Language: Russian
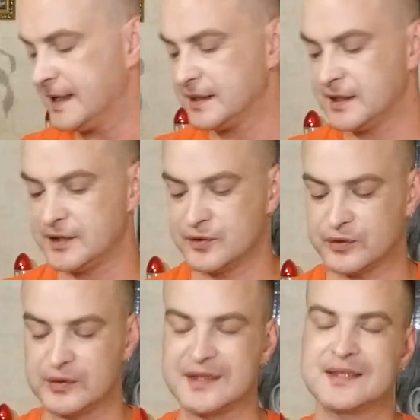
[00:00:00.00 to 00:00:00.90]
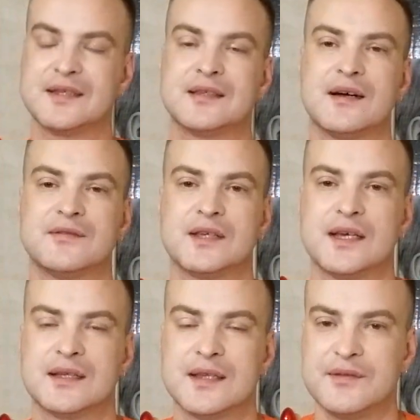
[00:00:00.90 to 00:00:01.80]
это идет у нас
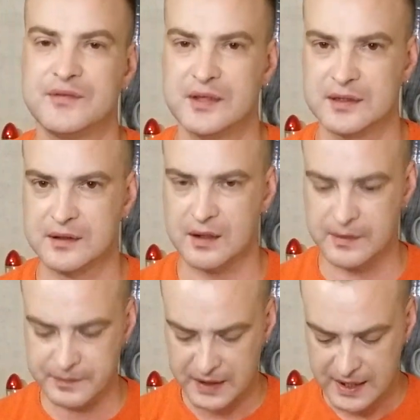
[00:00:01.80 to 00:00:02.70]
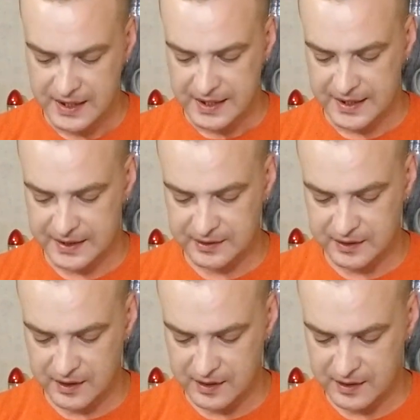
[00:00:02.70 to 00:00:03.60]
недавняя новинка.
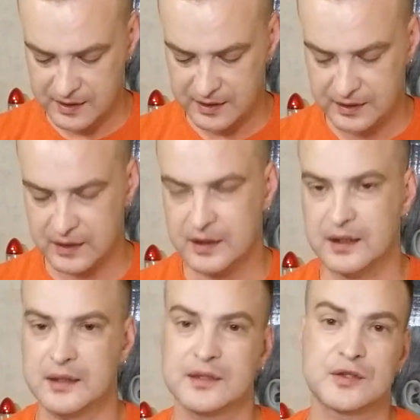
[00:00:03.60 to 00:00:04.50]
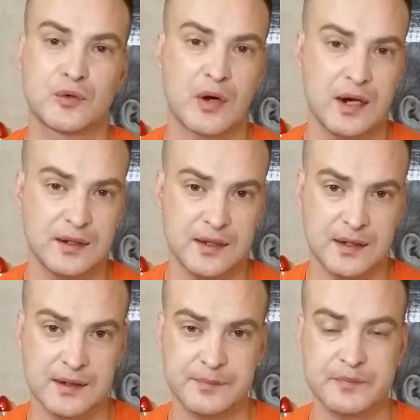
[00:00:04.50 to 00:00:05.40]
Это э,
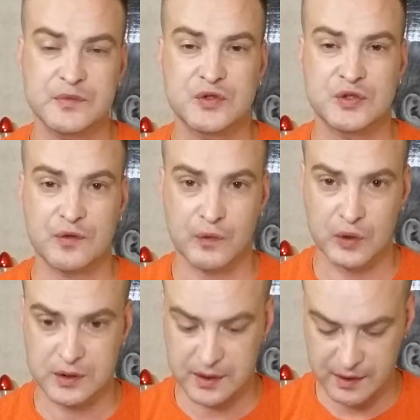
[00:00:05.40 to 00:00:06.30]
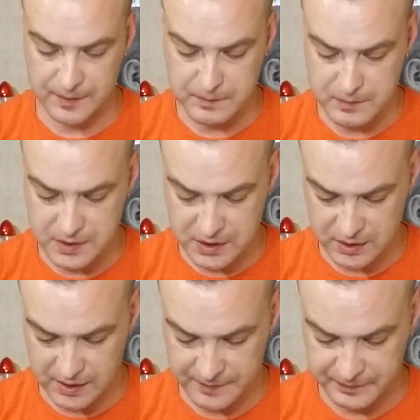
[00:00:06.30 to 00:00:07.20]
натуральные твердое
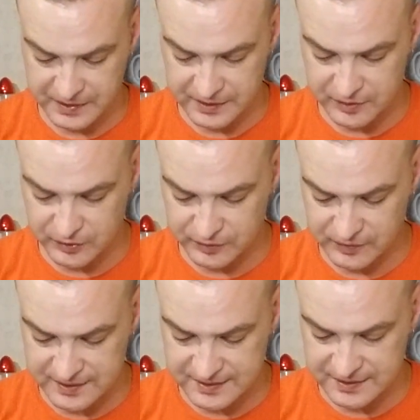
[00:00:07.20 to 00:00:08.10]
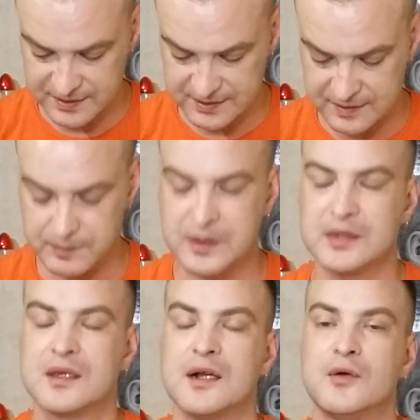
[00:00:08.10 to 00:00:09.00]
мыло. Идет у нас и с
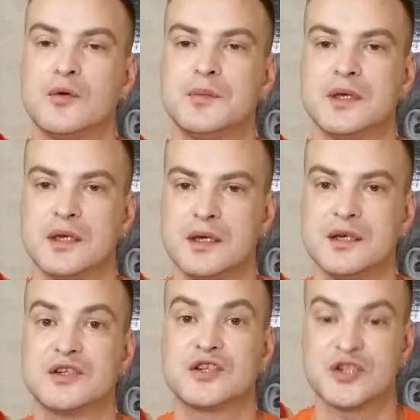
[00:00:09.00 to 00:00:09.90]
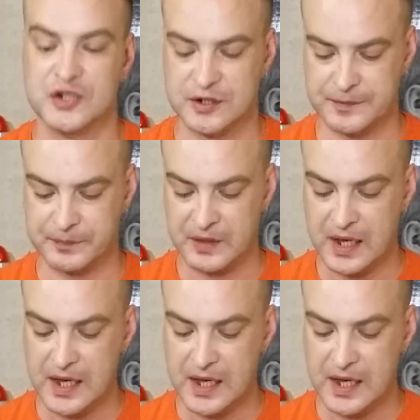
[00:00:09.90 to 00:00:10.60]
миндалем, и шим